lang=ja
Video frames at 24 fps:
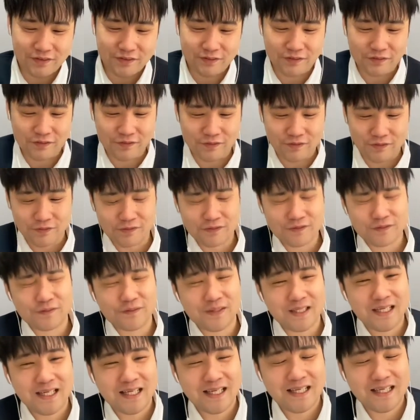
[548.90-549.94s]
と、どうしよう
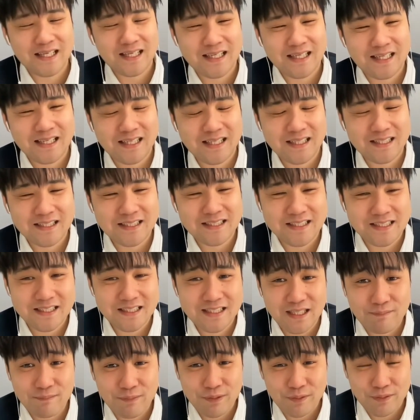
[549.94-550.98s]
かな。石
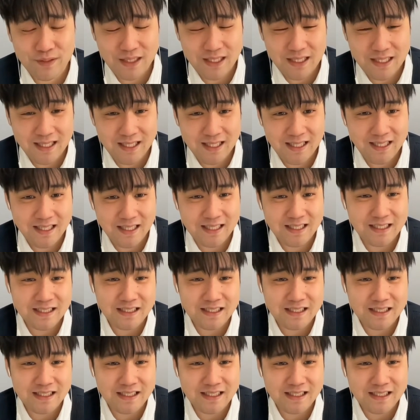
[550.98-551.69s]
食べようかな。